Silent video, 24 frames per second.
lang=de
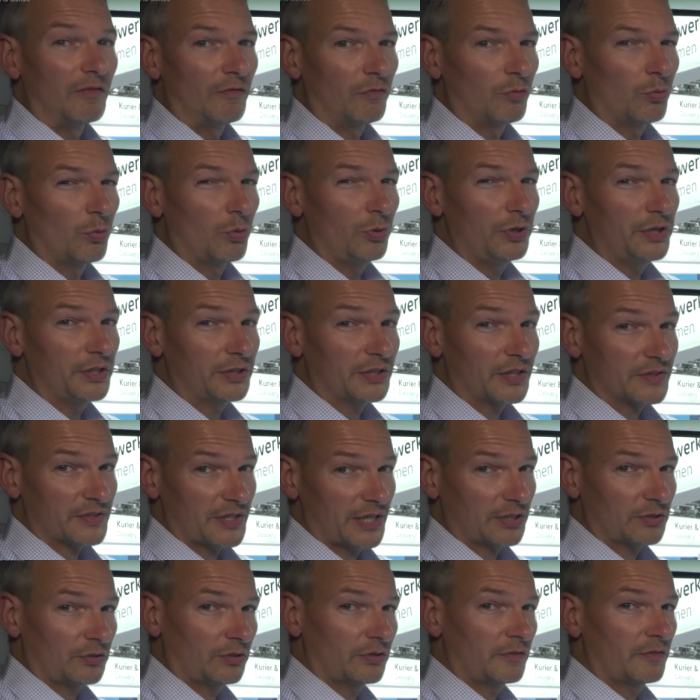Wo liegt das
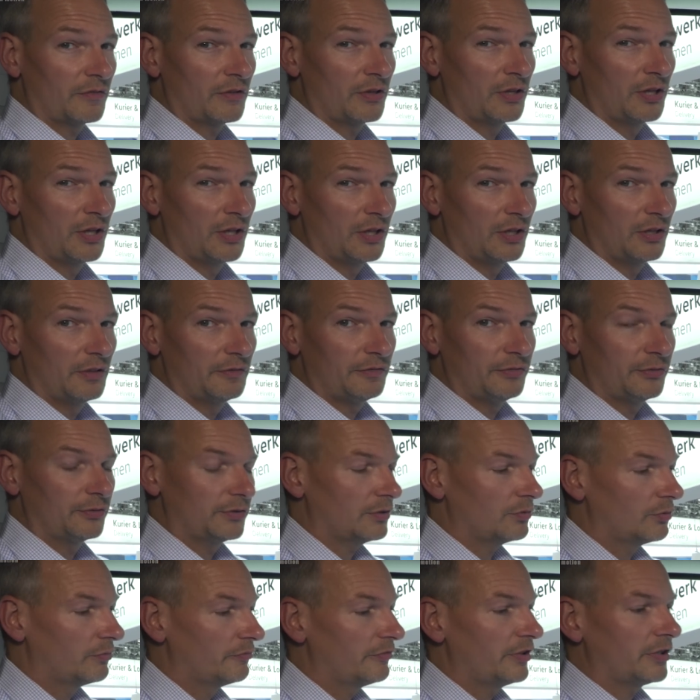Add-on für
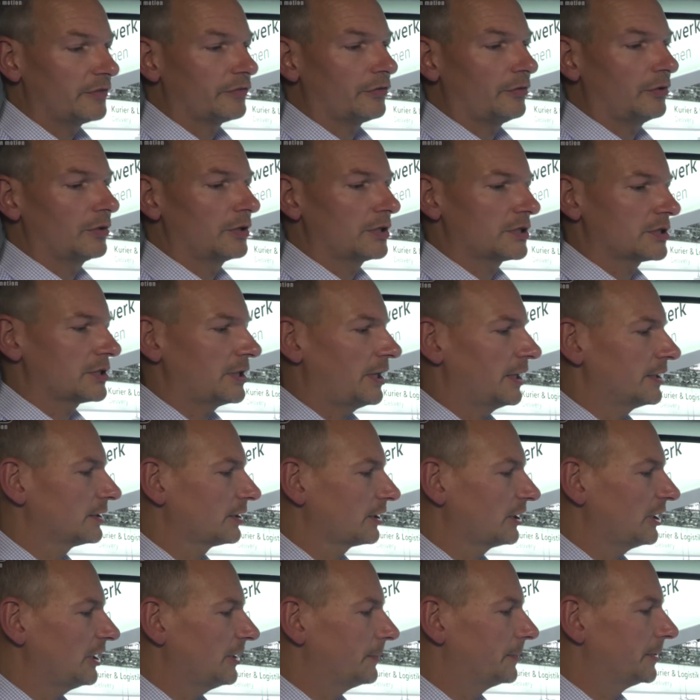den umweltfreundlichen
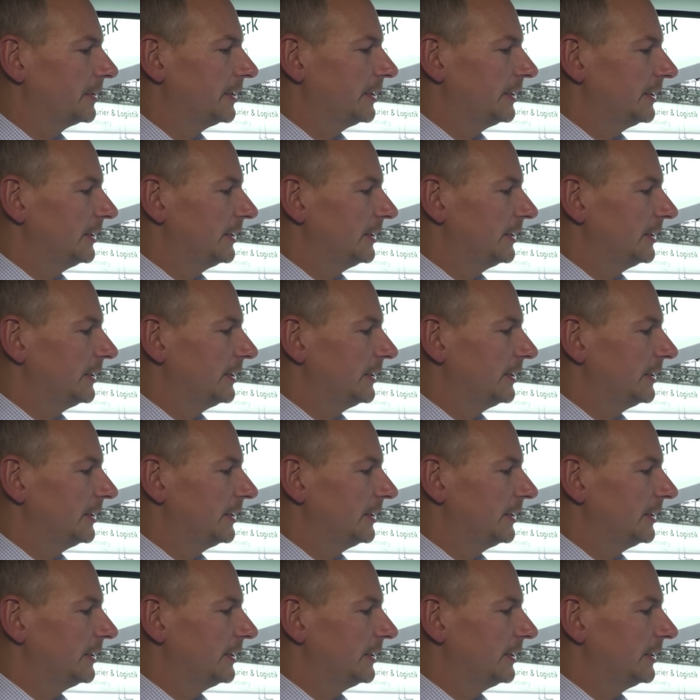Antrieb?